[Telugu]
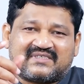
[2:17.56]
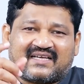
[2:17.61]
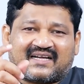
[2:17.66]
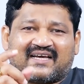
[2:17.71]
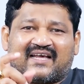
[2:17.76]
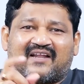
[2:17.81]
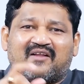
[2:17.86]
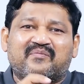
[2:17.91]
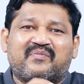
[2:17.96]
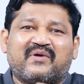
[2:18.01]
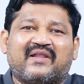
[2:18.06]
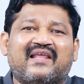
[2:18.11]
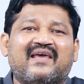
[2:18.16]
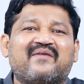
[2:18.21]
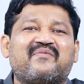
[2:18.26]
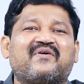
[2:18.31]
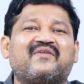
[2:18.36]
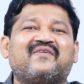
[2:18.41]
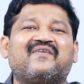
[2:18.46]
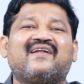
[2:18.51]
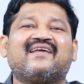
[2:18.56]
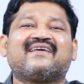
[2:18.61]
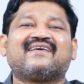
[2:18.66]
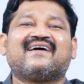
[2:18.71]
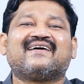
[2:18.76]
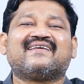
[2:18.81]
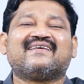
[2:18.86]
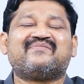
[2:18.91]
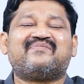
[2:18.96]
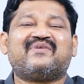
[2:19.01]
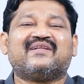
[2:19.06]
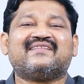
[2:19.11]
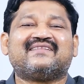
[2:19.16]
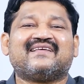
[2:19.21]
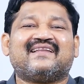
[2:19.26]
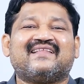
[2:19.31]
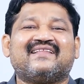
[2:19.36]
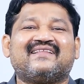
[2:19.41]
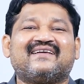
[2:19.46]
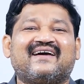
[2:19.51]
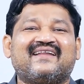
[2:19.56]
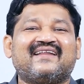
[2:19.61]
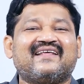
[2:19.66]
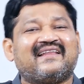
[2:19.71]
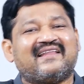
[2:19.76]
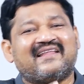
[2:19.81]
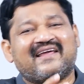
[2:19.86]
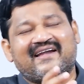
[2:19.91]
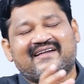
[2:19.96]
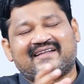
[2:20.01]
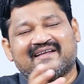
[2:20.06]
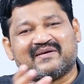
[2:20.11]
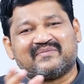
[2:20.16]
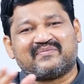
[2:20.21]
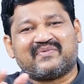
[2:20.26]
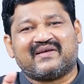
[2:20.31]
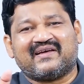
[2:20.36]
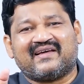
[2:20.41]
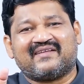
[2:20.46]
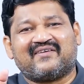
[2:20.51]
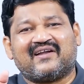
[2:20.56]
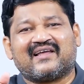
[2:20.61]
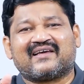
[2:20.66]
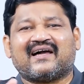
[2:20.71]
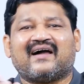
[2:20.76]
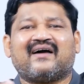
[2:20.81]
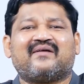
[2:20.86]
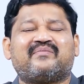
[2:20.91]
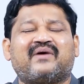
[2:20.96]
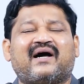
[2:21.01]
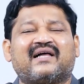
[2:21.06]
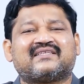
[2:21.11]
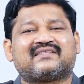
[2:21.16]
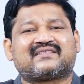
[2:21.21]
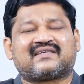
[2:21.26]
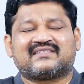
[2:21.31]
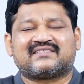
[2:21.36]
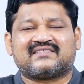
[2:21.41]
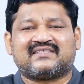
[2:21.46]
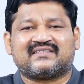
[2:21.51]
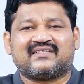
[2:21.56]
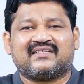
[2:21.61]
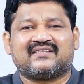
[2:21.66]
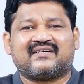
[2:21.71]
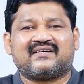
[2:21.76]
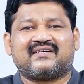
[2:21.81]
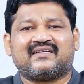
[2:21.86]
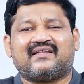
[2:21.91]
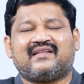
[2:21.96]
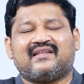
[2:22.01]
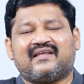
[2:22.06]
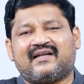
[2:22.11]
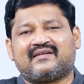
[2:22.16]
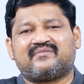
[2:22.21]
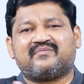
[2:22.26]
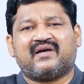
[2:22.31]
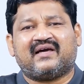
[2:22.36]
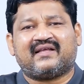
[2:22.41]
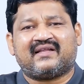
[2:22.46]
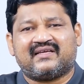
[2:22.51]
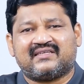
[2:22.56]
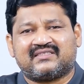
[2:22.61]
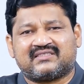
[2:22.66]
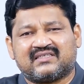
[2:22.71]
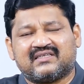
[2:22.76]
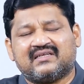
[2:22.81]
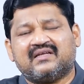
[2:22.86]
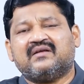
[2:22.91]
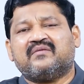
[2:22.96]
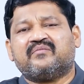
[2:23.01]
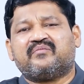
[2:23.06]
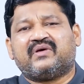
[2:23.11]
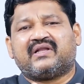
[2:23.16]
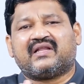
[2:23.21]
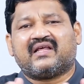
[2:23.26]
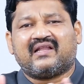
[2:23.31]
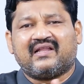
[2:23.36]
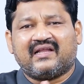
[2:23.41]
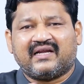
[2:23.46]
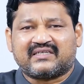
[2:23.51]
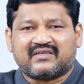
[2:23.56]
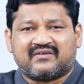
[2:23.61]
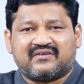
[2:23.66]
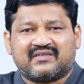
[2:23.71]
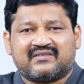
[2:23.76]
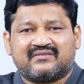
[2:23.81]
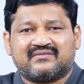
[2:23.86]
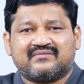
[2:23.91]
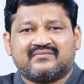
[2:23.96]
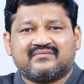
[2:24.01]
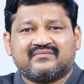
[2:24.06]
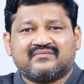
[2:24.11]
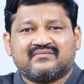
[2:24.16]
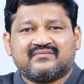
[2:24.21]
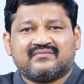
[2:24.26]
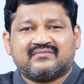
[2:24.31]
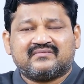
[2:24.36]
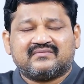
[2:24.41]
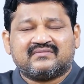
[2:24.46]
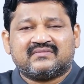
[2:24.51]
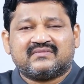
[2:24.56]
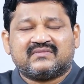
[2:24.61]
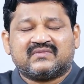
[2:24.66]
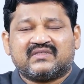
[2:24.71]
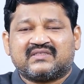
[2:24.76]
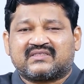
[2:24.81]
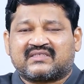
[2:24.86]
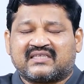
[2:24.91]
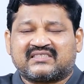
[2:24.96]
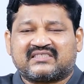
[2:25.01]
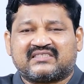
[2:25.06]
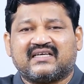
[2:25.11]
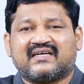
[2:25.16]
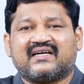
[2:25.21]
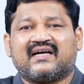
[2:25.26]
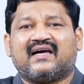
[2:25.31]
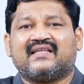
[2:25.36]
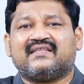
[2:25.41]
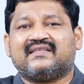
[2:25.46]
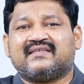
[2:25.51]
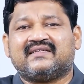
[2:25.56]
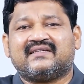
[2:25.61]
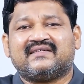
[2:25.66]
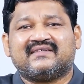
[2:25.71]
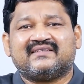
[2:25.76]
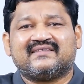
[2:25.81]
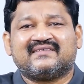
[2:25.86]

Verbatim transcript: సకాలం పెళ్ళి అయిపోయిన వాళ్ళకి ఆ ఇబ్బంది తెలియదు కానీ లేట్ అయిపోయిన వాళ్ళకి ఆ బాధ్యత ఖచ్చితంగా ఎందుకంటే లేట్ మ్యారేజ్ పిల్లలు లేట్ అవ్వడం ఖచ్చితంగా అది